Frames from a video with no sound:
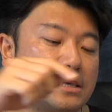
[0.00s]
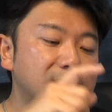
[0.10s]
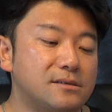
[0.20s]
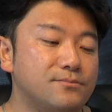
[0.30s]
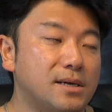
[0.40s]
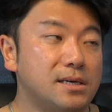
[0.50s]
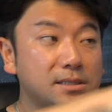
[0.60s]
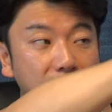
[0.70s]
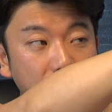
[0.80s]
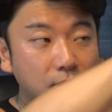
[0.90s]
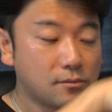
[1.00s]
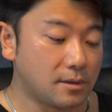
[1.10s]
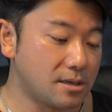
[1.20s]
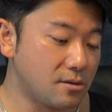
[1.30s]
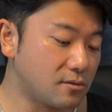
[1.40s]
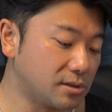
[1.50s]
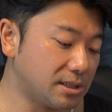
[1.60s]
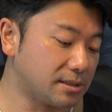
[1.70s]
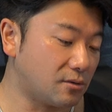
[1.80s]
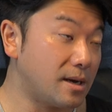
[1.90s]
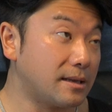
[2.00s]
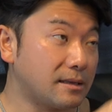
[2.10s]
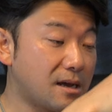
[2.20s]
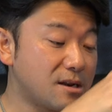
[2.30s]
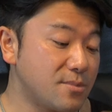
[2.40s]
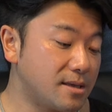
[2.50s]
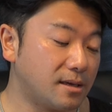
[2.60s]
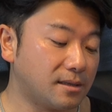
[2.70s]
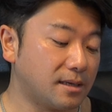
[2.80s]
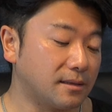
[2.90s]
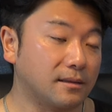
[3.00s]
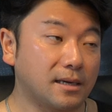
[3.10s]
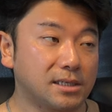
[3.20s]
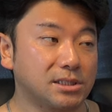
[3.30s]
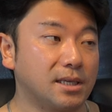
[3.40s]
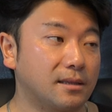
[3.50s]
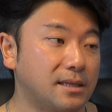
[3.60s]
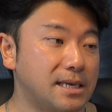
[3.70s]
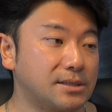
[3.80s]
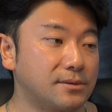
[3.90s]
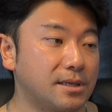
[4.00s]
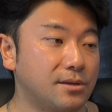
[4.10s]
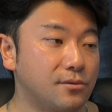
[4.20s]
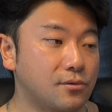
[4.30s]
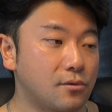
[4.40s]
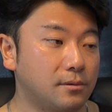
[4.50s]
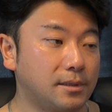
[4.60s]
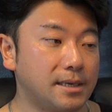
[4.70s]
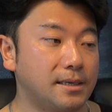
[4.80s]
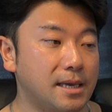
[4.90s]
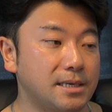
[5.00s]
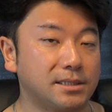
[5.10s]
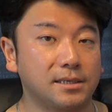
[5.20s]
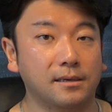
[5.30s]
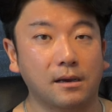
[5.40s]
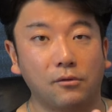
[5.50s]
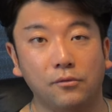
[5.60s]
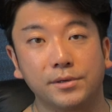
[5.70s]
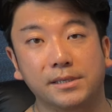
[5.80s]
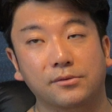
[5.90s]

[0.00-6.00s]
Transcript: アゼルバイジャンのところで入国審査の前なんでアルメニア行ったんだって話になって、それで入国できない事例が多い。